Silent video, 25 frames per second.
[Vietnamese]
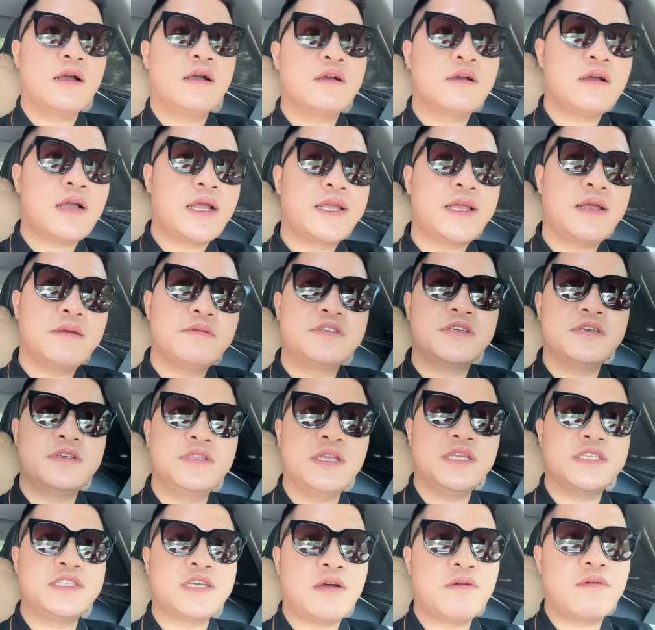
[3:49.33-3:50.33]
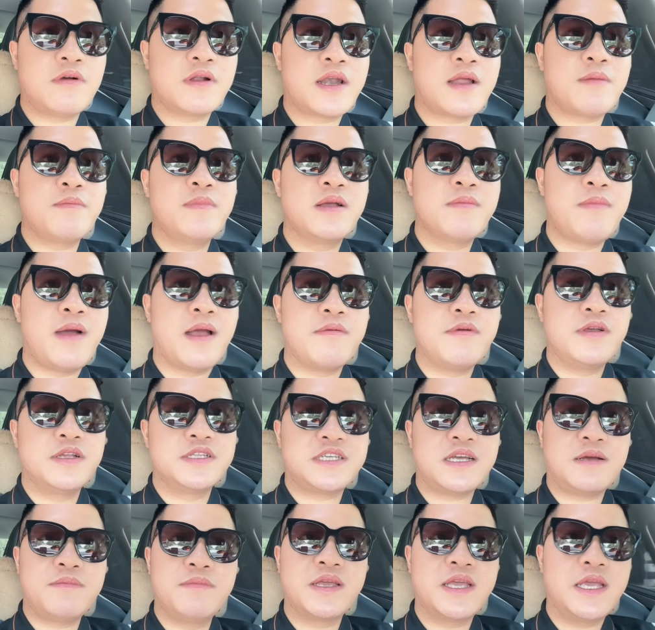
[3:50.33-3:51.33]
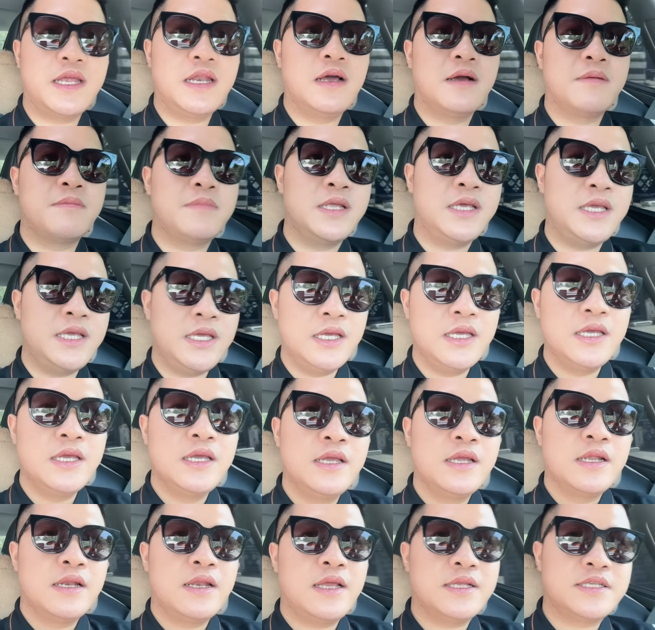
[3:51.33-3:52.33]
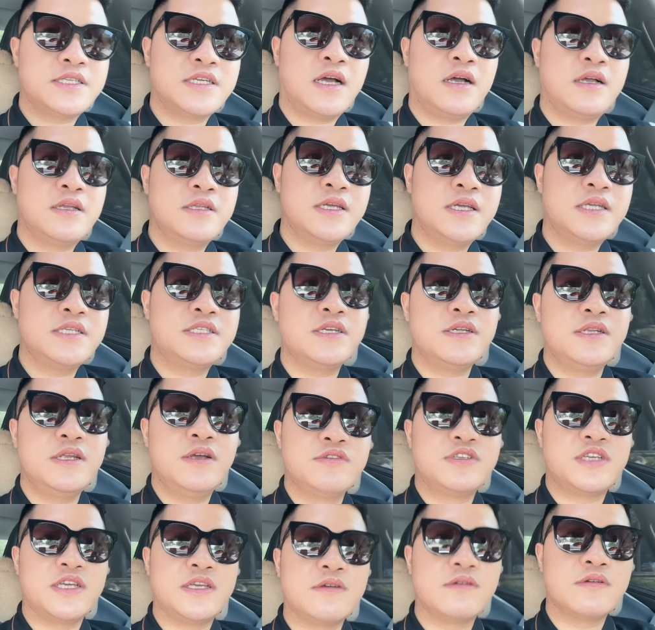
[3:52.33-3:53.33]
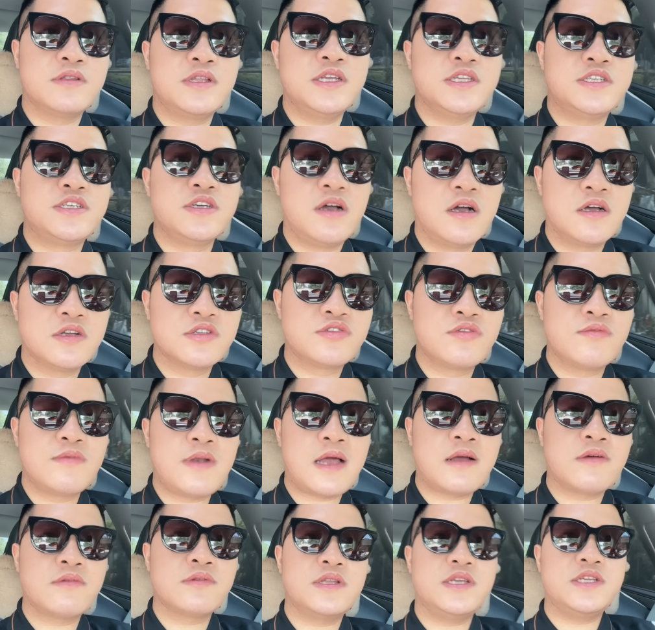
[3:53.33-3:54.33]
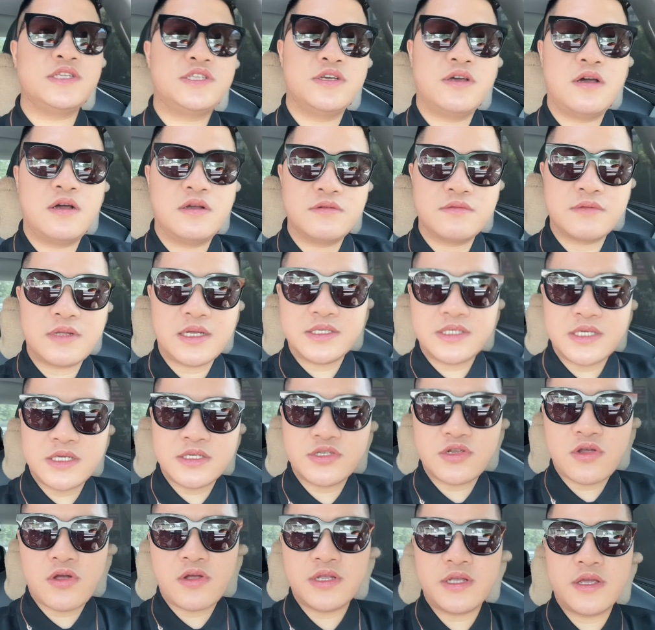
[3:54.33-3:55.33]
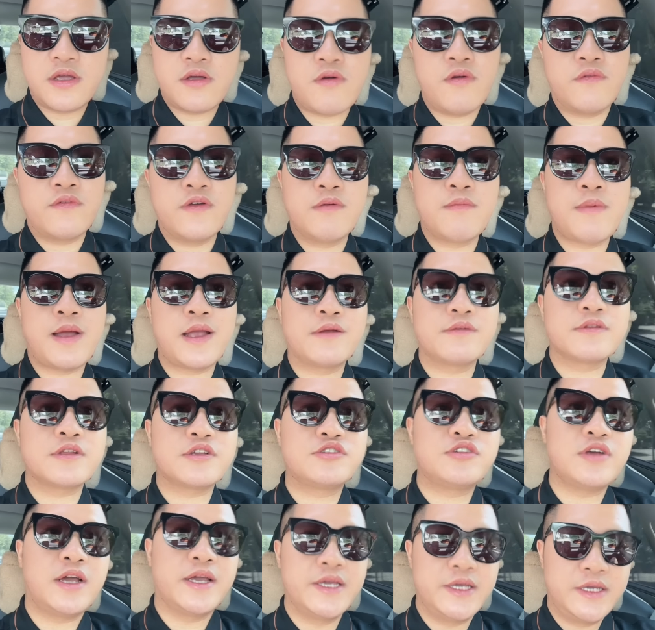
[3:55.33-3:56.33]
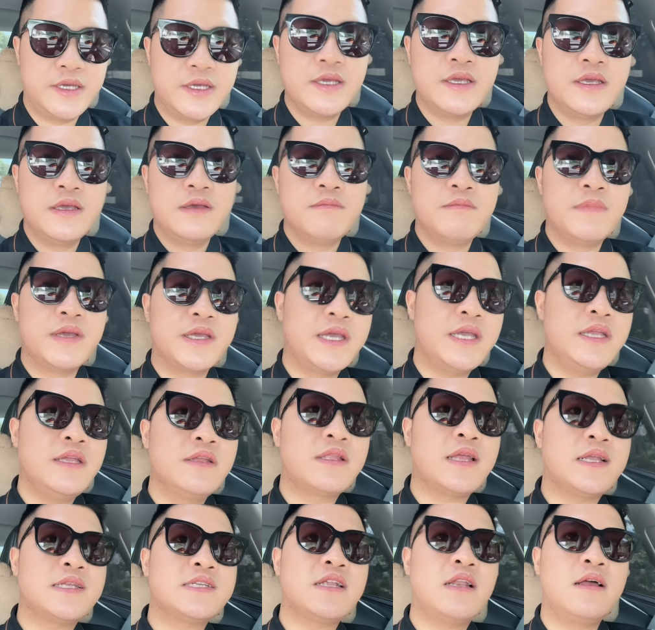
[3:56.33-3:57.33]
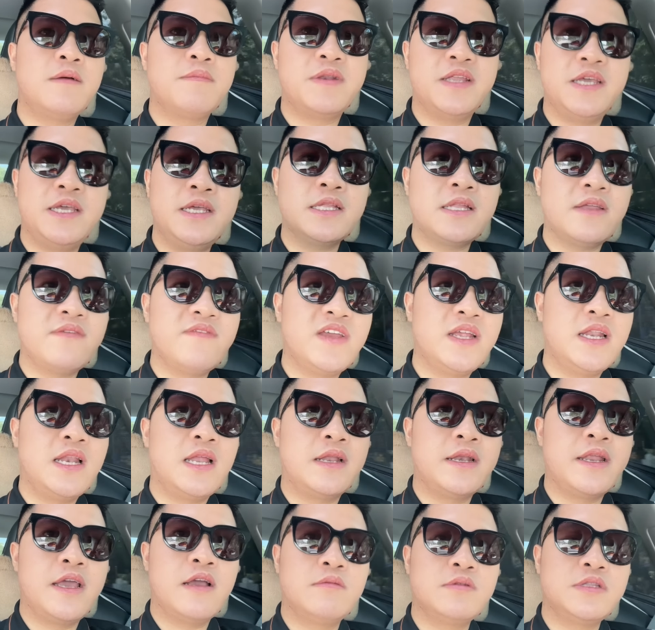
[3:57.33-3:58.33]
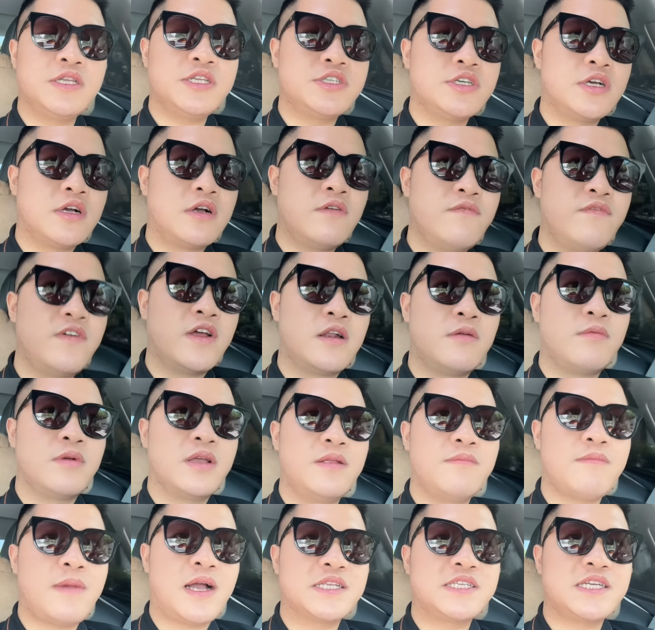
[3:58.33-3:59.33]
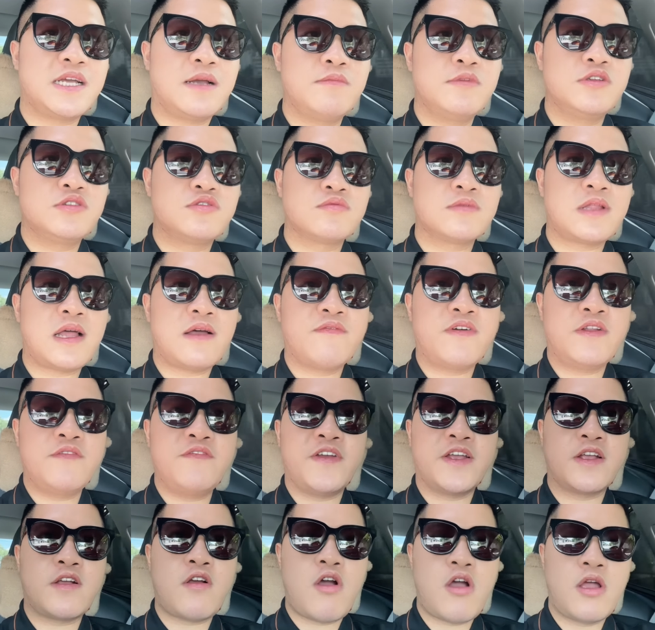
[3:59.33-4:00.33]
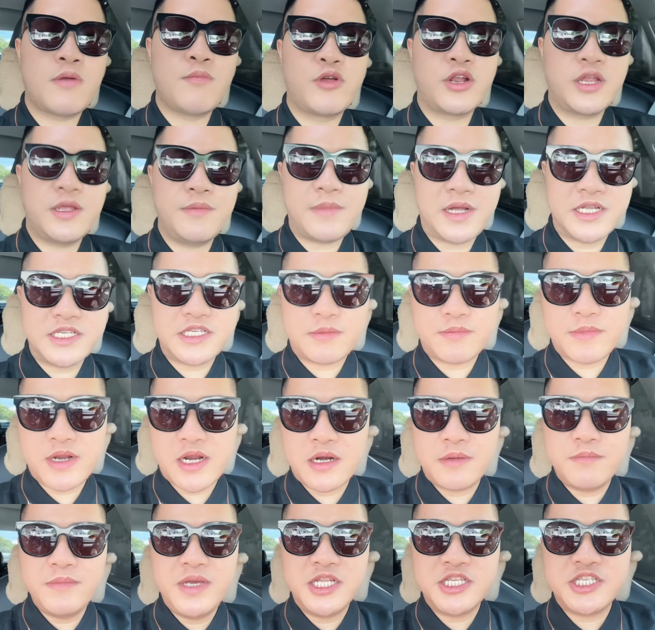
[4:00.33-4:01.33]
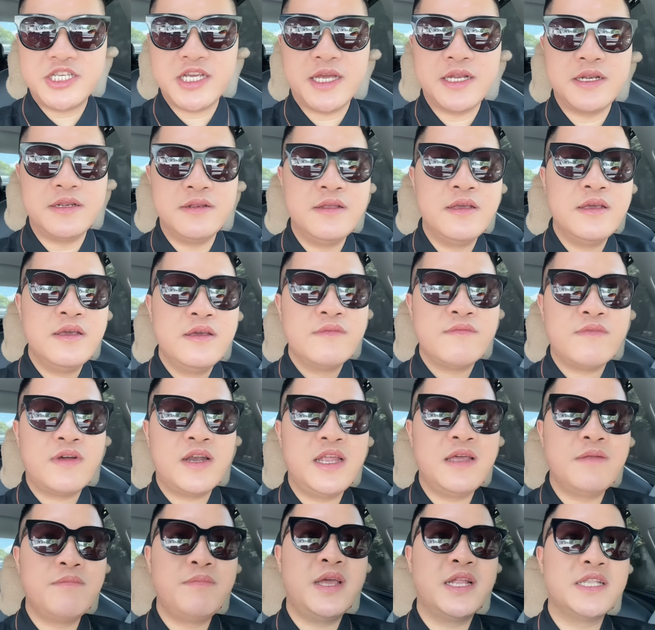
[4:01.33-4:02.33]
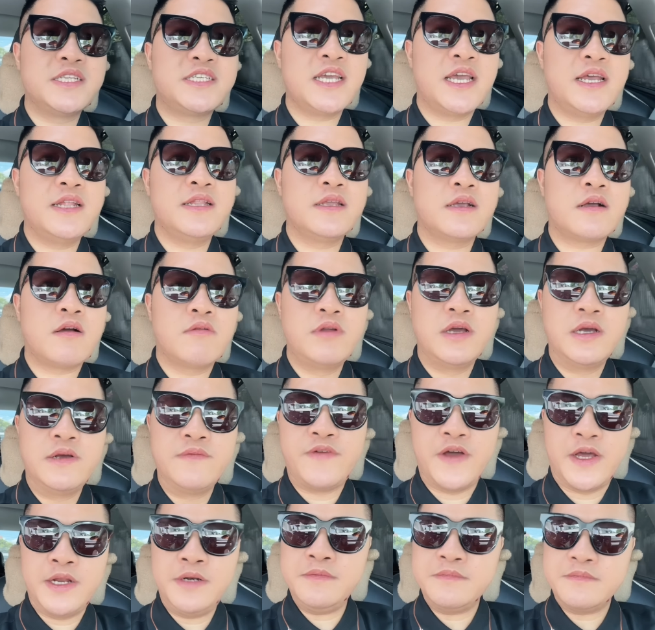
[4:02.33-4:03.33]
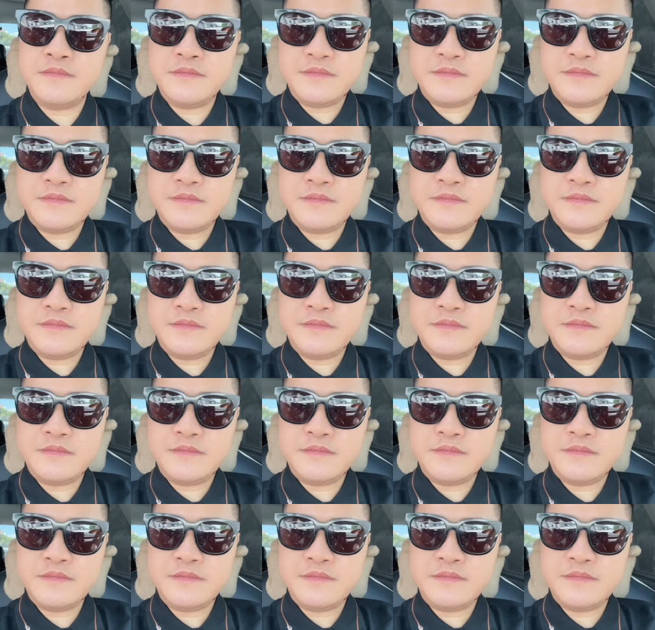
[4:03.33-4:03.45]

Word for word: Anh em giữ tỷ trọng khoảng 50-70% mình nghĩ là hợp lý, để chờ những cái sự điều chỉnh của thị trường, rung lắc của thị trường, chúng ta sẽ soi những cái cổ phiếu mạnh chúng ta trade. Mình nghĩ như thế rất là hợp lý, tại vì là nếu mà thị trường không vượt 1300 thì chúng ta vẫn phải coi 1300 đang là biên trên. Và lên biên trên thì không được hưng phấn.